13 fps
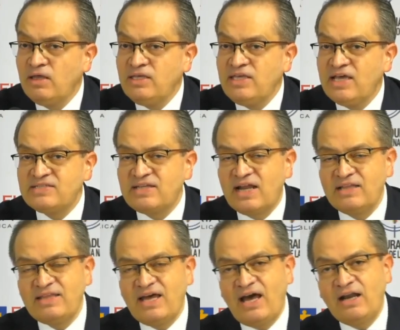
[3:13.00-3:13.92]
y es
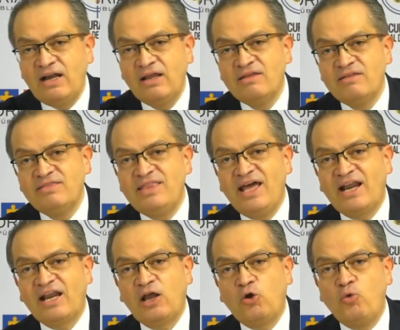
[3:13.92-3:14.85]
tratar de
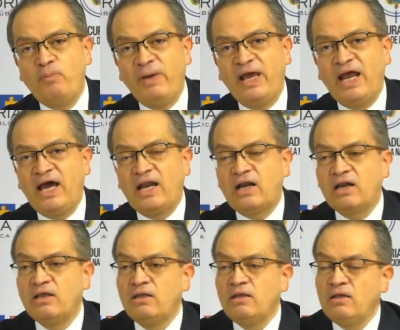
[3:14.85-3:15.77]
recuperar,